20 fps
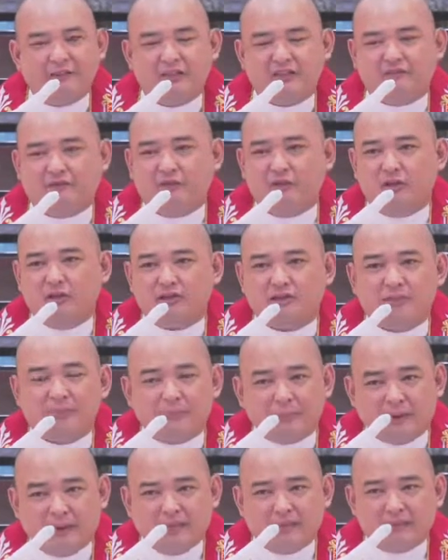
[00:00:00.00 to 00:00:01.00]
is full of
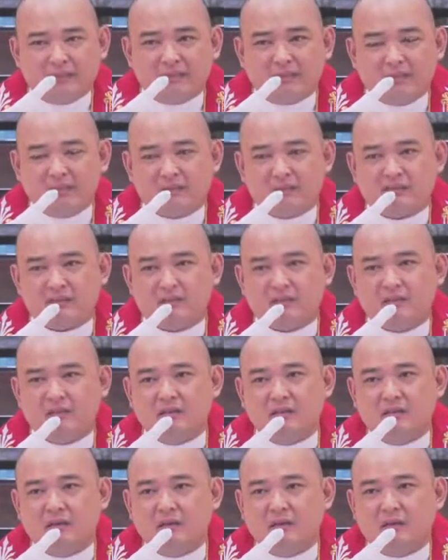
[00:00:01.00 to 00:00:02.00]
surprises
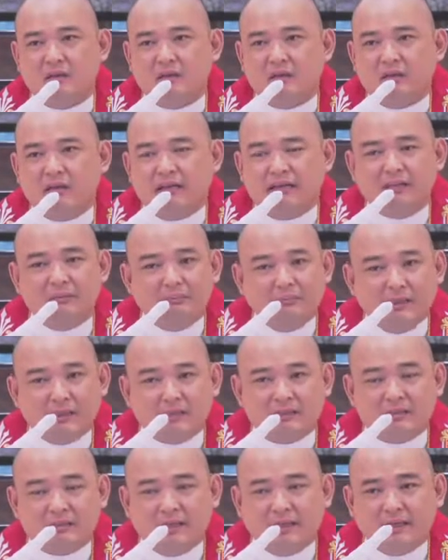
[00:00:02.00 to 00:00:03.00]
and
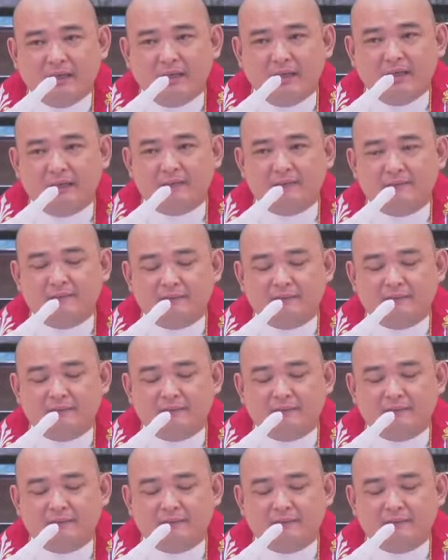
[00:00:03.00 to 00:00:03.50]
mystery.